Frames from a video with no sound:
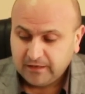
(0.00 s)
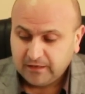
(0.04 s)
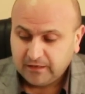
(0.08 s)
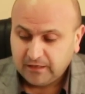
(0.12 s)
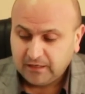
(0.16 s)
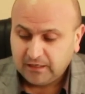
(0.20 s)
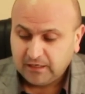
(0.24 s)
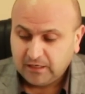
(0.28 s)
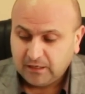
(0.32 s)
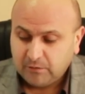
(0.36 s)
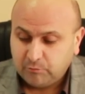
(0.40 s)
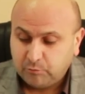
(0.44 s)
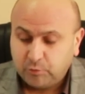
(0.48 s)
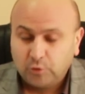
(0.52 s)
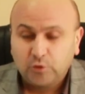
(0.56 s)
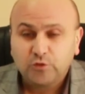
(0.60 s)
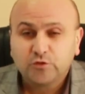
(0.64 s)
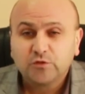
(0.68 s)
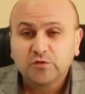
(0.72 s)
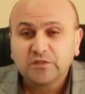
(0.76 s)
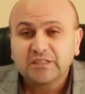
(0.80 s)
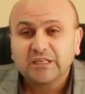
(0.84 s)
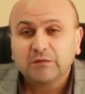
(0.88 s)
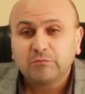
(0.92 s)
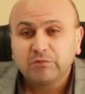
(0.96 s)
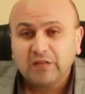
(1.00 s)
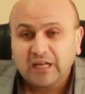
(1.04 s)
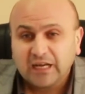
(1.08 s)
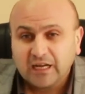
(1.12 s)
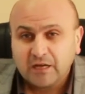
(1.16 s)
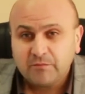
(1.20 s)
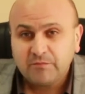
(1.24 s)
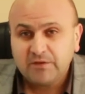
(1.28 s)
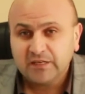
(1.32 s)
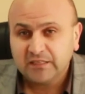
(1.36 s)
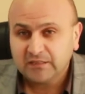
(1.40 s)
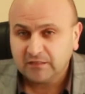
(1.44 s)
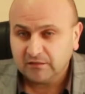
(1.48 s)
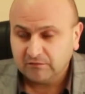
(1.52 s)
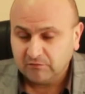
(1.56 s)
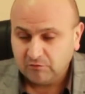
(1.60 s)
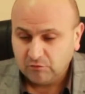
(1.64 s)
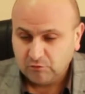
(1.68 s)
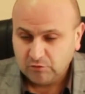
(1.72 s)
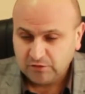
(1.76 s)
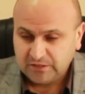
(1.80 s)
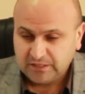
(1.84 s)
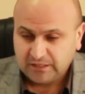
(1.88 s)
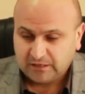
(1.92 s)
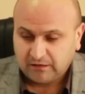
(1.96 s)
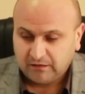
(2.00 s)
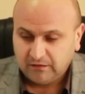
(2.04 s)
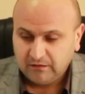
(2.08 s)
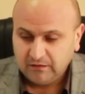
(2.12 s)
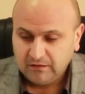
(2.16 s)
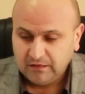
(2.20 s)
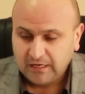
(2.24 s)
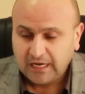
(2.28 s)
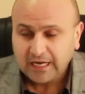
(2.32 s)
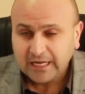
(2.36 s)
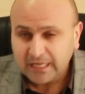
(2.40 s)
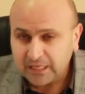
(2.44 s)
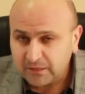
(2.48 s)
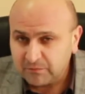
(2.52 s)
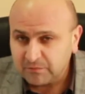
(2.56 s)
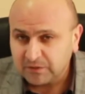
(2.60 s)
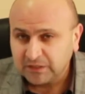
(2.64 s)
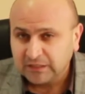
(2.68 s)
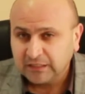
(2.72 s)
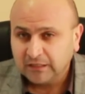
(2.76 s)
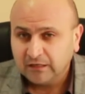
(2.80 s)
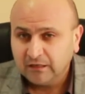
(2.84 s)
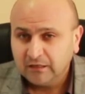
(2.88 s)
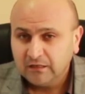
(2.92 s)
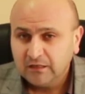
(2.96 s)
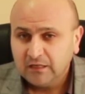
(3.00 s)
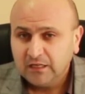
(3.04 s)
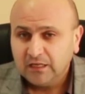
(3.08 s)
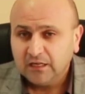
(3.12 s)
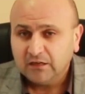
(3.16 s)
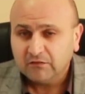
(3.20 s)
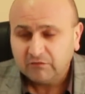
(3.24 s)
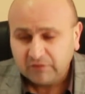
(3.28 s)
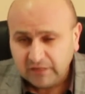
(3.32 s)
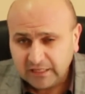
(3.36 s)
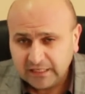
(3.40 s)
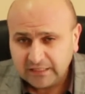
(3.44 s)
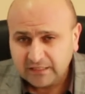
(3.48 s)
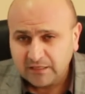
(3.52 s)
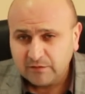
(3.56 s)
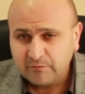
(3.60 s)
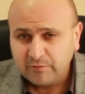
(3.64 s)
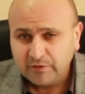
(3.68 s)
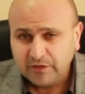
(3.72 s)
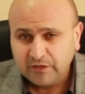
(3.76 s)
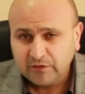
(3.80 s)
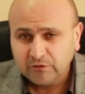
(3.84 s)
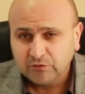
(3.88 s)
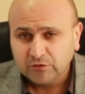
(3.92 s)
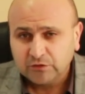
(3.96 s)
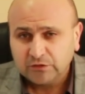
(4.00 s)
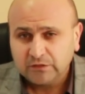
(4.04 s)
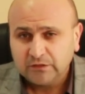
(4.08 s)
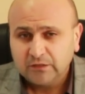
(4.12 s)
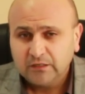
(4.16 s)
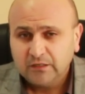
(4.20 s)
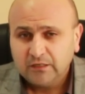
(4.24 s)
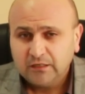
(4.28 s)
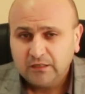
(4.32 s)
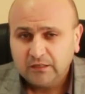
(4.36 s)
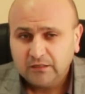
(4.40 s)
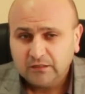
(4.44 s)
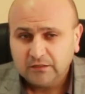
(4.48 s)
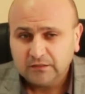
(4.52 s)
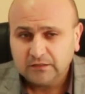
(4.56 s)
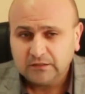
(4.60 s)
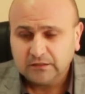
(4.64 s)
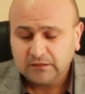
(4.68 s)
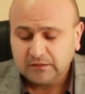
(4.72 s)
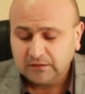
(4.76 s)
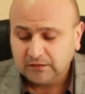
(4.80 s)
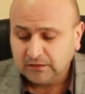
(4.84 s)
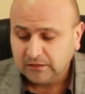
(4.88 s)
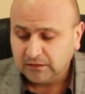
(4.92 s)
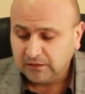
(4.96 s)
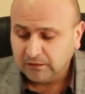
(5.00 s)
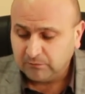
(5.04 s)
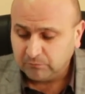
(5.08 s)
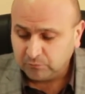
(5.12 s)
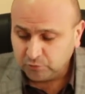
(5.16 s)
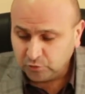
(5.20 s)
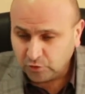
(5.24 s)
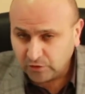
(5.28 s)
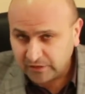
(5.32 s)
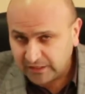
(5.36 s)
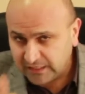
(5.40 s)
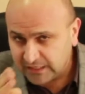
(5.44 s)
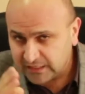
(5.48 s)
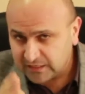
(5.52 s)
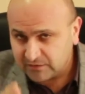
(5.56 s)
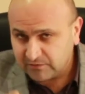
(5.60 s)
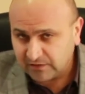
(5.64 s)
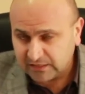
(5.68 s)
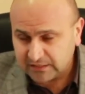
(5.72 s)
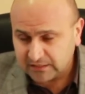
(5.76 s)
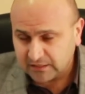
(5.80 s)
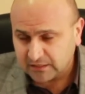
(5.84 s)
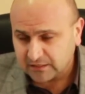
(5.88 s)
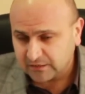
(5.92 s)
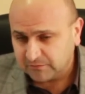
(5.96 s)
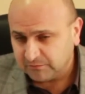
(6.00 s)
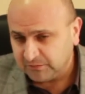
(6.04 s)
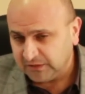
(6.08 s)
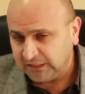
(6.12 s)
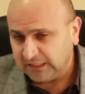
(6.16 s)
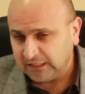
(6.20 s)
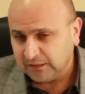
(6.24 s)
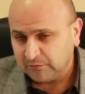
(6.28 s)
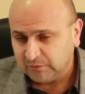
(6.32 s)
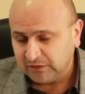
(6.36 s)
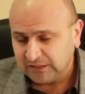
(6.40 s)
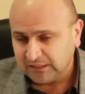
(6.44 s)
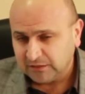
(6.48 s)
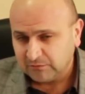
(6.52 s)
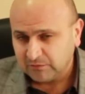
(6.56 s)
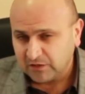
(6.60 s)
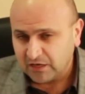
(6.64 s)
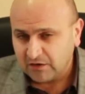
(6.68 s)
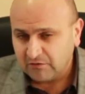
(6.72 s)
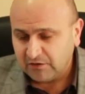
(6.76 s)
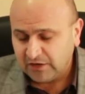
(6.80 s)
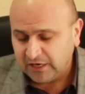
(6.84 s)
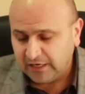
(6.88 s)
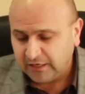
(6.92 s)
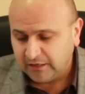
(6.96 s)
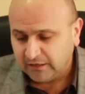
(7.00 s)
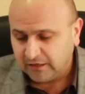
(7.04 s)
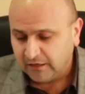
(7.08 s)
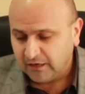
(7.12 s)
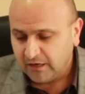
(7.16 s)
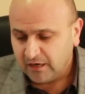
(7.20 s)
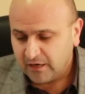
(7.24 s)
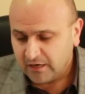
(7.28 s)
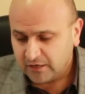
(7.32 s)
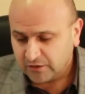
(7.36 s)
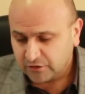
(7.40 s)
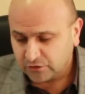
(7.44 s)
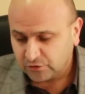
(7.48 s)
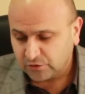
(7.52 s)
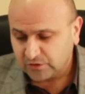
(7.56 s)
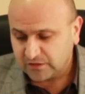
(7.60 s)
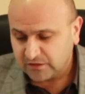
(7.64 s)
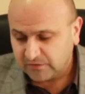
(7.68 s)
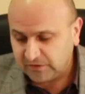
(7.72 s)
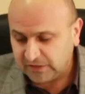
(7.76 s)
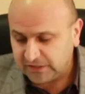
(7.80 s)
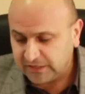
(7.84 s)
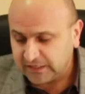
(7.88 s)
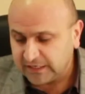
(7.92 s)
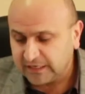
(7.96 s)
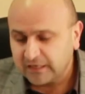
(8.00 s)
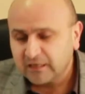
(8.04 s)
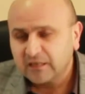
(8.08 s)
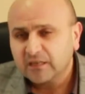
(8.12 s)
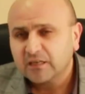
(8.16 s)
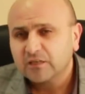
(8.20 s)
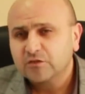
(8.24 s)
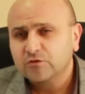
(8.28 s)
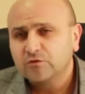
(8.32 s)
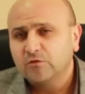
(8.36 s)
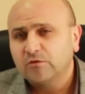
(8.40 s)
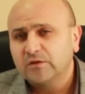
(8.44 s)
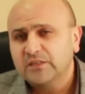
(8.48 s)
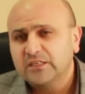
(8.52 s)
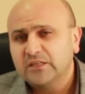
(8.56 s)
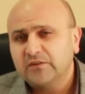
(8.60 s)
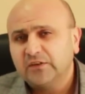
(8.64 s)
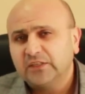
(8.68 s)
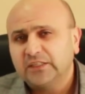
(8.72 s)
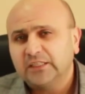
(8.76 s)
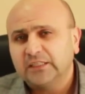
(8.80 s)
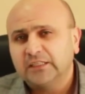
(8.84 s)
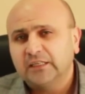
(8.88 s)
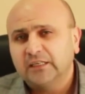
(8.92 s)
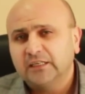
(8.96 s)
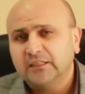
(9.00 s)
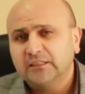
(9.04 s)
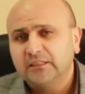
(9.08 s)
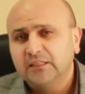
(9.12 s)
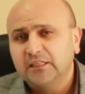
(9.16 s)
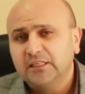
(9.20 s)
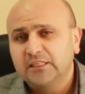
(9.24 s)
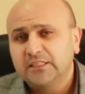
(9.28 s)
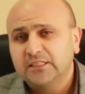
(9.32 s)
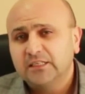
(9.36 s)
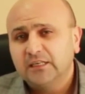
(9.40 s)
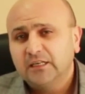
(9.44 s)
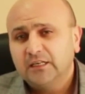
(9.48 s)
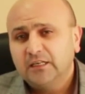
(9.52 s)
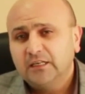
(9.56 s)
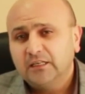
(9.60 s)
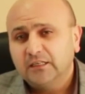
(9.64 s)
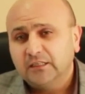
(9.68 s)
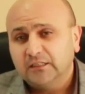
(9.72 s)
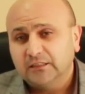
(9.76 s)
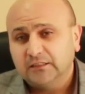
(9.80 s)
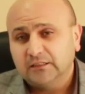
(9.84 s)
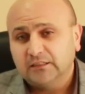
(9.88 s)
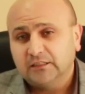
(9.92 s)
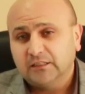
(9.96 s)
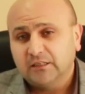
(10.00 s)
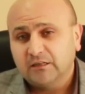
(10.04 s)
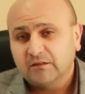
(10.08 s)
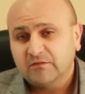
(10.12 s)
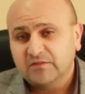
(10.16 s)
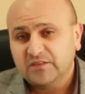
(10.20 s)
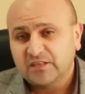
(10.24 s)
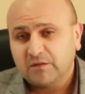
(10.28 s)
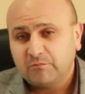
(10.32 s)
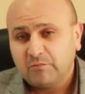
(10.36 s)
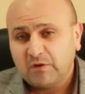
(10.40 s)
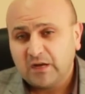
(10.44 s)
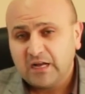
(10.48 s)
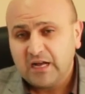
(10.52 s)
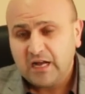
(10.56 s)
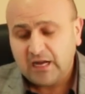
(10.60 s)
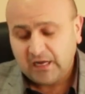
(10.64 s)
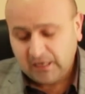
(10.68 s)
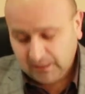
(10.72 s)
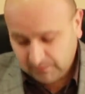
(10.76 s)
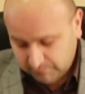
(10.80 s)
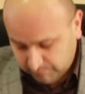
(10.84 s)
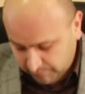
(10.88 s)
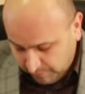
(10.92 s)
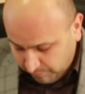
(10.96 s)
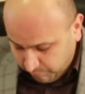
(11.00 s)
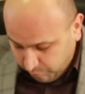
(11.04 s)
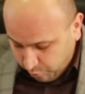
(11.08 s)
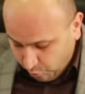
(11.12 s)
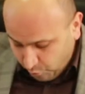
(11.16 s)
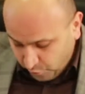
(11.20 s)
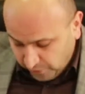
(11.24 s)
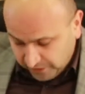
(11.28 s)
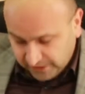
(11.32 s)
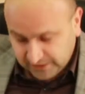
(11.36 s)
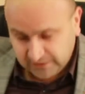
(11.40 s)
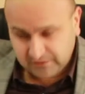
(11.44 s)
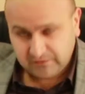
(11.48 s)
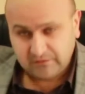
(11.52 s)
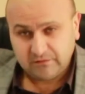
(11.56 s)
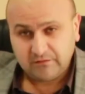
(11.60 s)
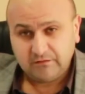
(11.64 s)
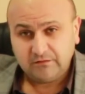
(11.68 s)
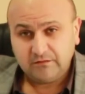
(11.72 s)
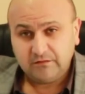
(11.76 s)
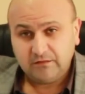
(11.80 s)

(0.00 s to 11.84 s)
э, пользуются благами этого озера. А именно, в летний период, э, многие из вас даже мне об этом говорили, что советники городского совета находились э, в сапогах по пояс,